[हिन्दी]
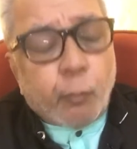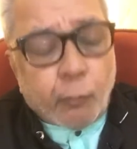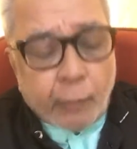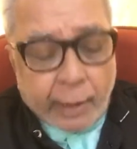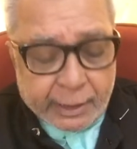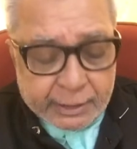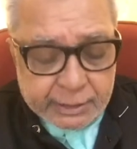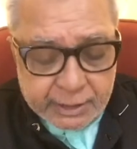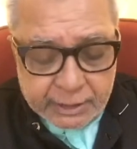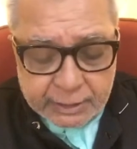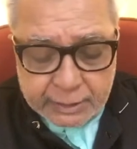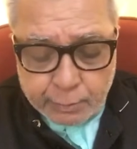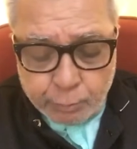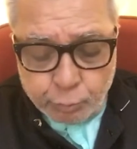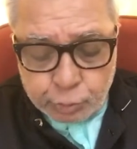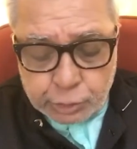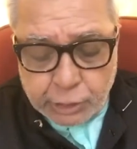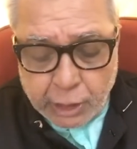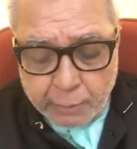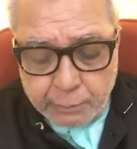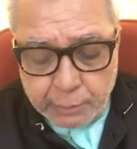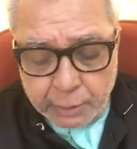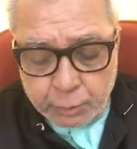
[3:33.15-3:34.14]
वादे के
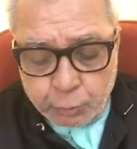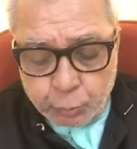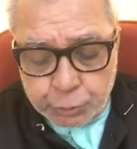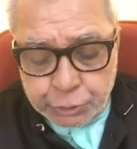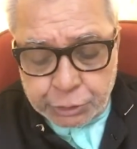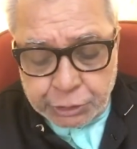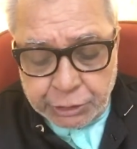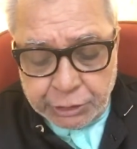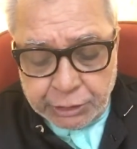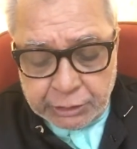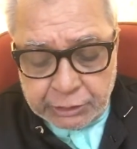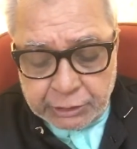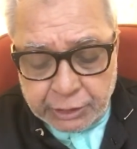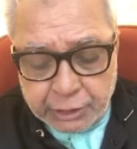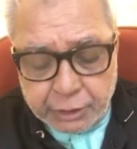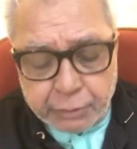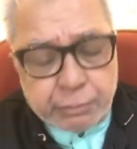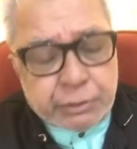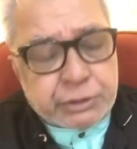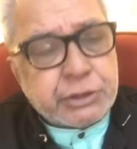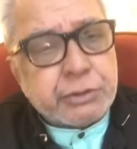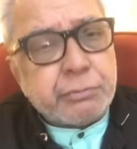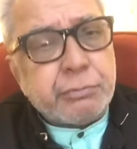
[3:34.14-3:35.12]
मुताबिक वो ठीक
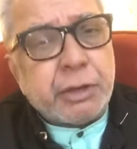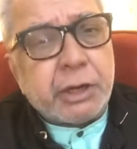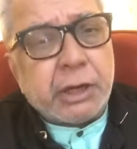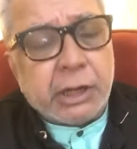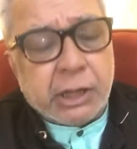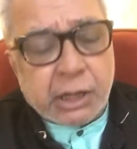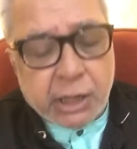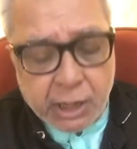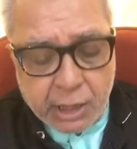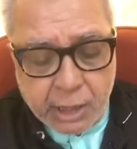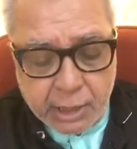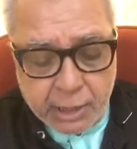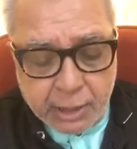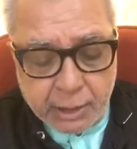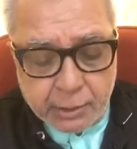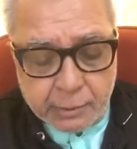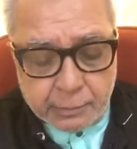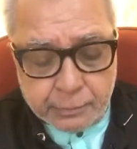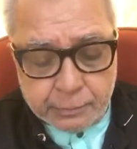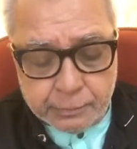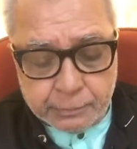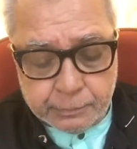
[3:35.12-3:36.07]
डेढ़ बजे मेरे यहाँ आया